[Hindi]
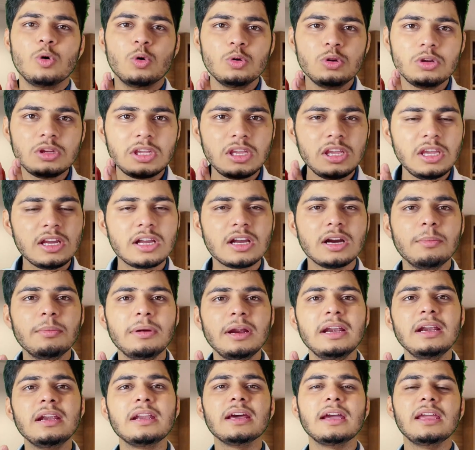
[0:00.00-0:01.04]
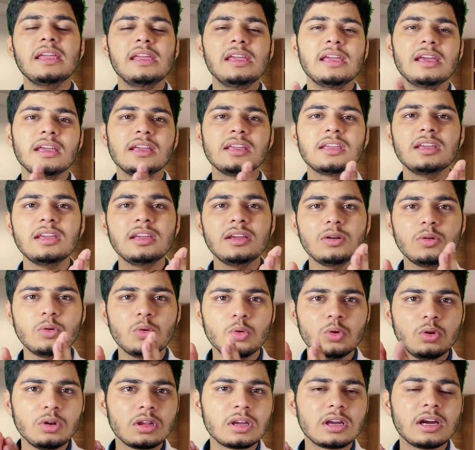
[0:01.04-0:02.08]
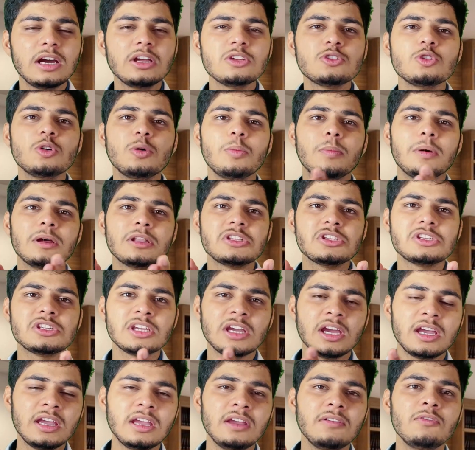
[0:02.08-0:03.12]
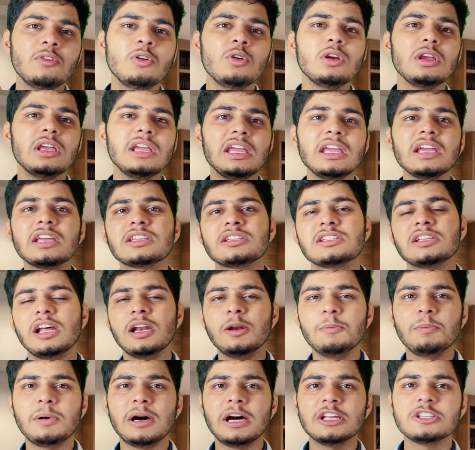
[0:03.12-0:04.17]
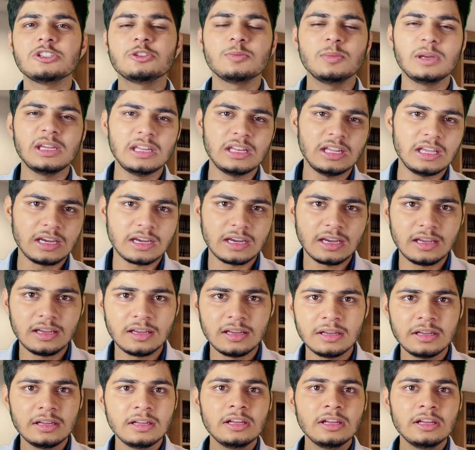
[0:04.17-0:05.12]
उनकी कमेंट आई है कि उनका जो बच्चा है वो एक साल पाँच महीने का है